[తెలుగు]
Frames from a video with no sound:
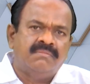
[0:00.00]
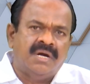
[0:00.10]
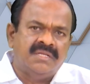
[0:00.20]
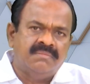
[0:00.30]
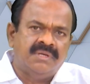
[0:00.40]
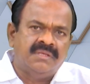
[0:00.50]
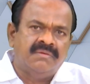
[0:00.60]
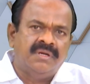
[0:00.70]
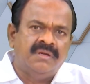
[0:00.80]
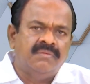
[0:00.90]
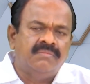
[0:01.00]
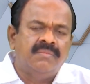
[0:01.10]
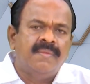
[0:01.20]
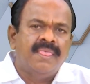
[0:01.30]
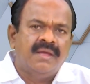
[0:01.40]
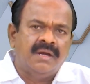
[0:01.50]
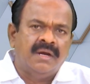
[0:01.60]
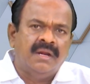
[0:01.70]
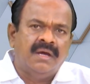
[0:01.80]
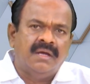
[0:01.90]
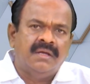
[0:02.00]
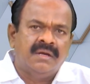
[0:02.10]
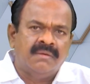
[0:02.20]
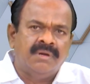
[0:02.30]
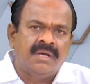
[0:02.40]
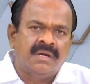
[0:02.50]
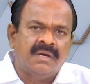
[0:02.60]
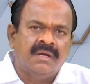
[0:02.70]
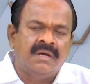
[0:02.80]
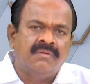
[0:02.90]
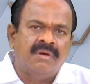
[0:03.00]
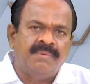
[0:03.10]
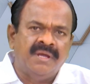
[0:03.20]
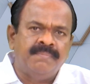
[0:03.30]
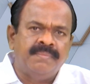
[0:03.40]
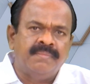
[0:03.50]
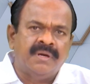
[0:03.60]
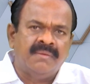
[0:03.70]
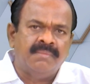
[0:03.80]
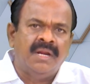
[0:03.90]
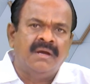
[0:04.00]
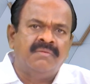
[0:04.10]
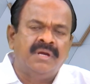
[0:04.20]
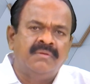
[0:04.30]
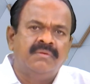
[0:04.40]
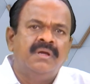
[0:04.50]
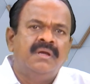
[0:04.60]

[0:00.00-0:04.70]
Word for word: మాజీ మంత్రివర్యులు గంగ్ల కమలాకరణ గారు అప్పుడు ఎంపీ మా ఎమ్మెల్యేగా ఉన్నారు